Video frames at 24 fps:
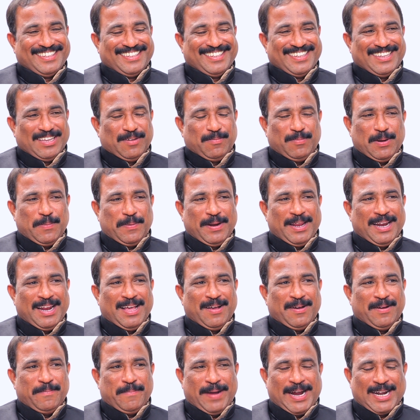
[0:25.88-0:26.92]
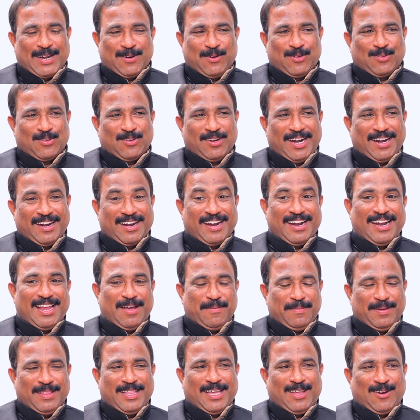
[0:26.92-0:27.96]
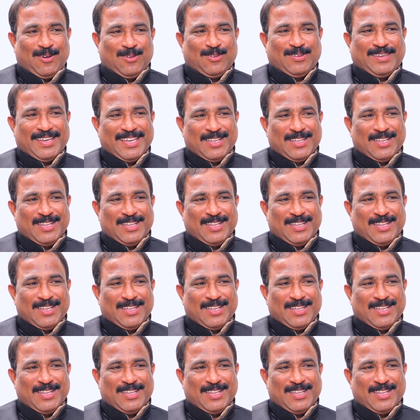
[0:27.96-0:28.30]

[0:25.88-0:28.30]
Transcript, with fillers: ఎప్పుడైనా మాట వరుసుకున్నారా నా మీద ఆ రోజు